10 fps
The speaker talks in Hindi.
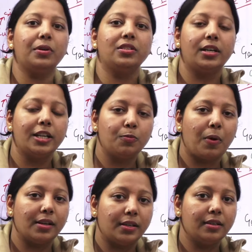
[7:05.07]
परसेंटेज
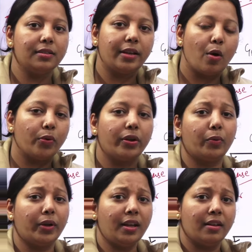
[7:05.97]
पार्टिकल्स क्या होने
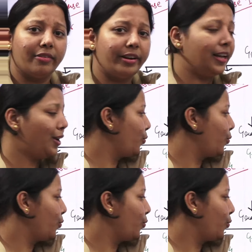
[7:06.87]
होंगे रिटेन